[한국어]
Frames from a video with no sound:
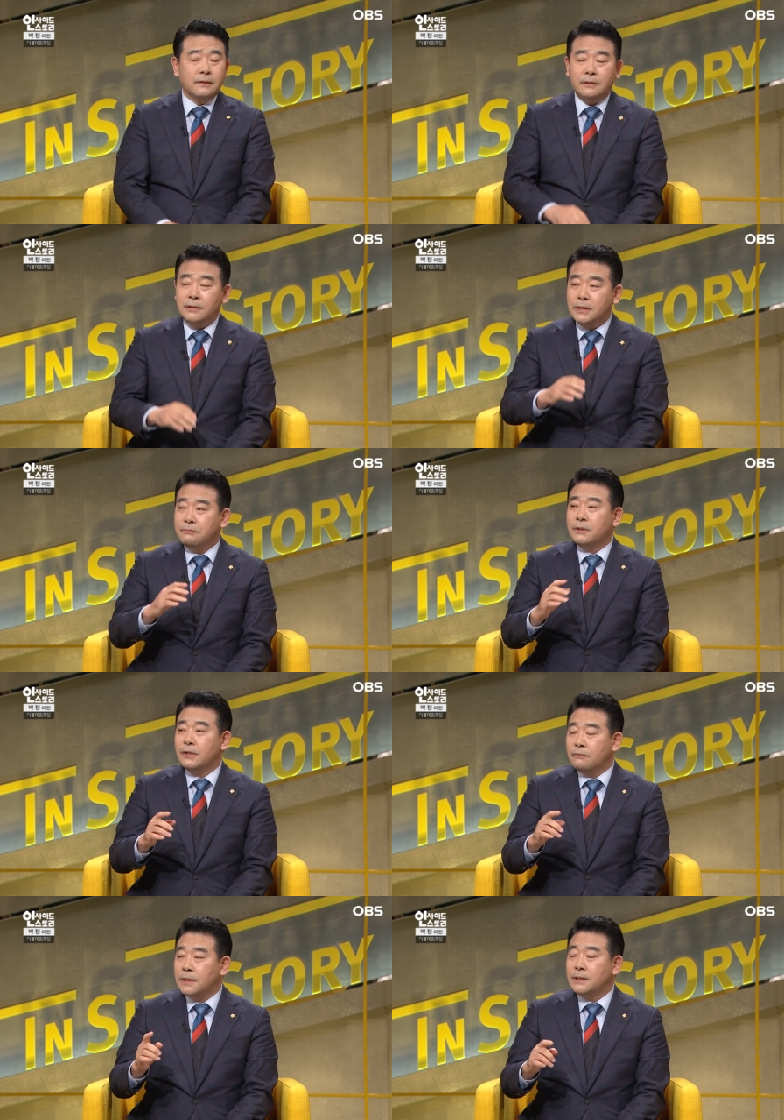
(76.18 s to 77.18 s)

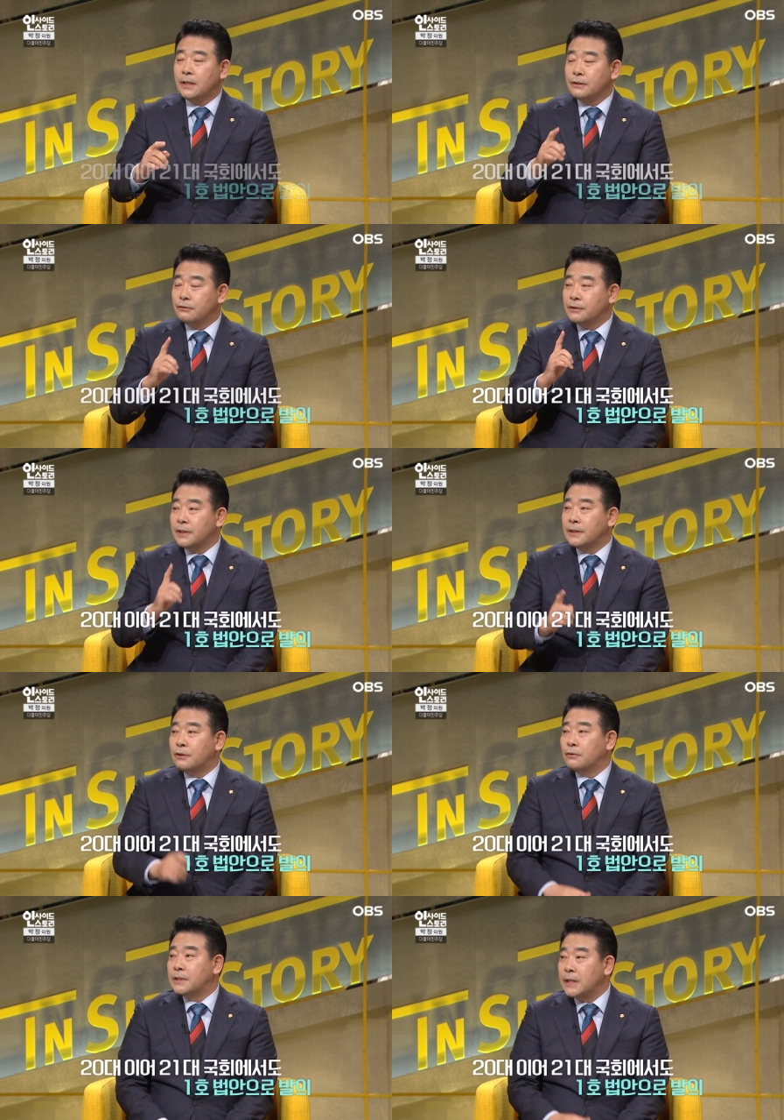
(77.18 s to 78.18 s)
21대도 마찬가지로 제가
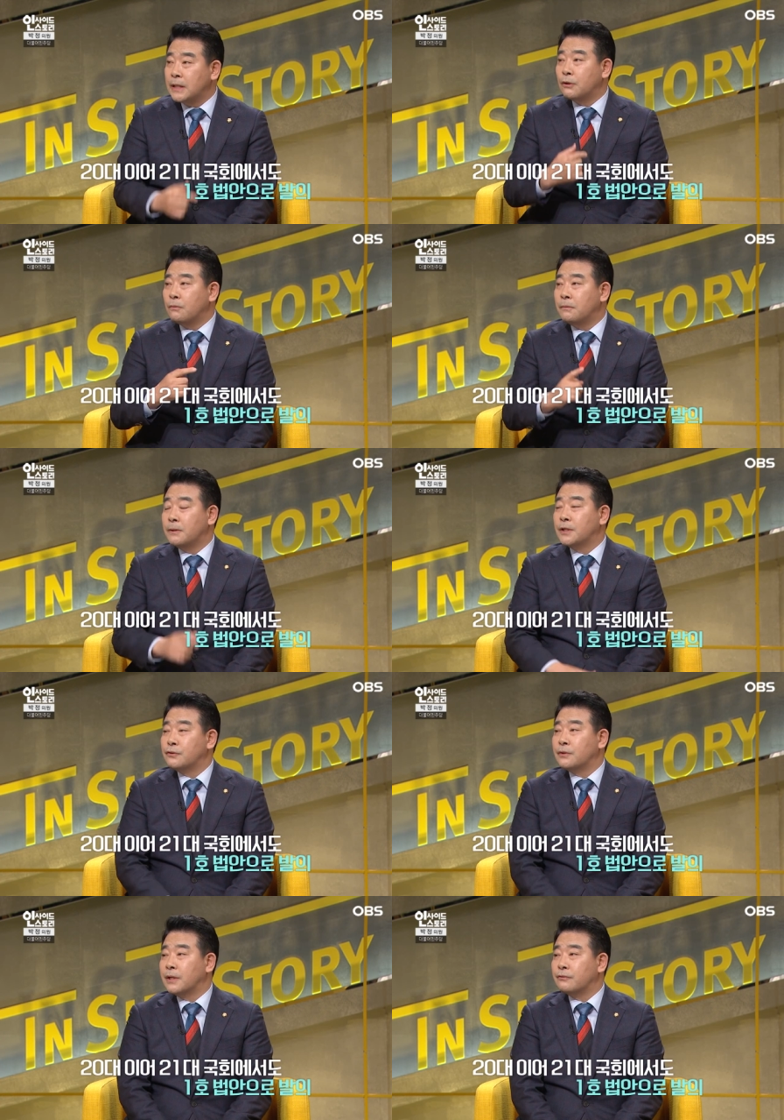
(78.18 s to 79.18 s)
1호, 제 1호
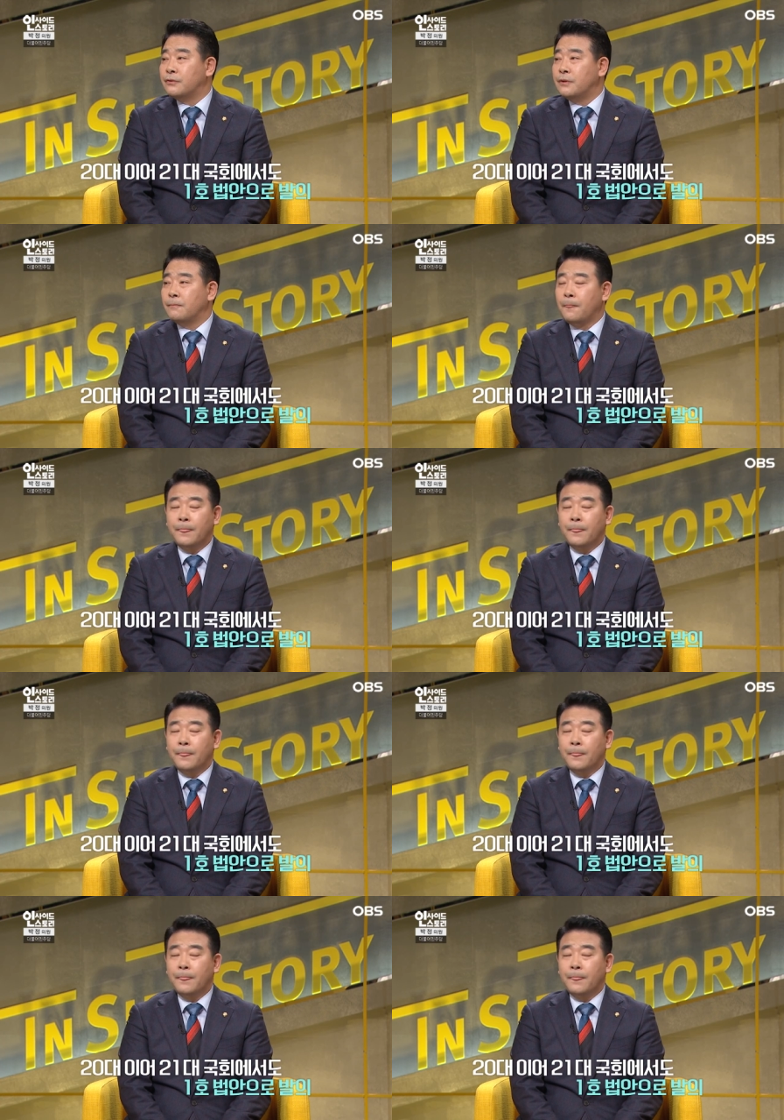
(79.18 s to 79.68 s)
법안으로 음. 냈고요.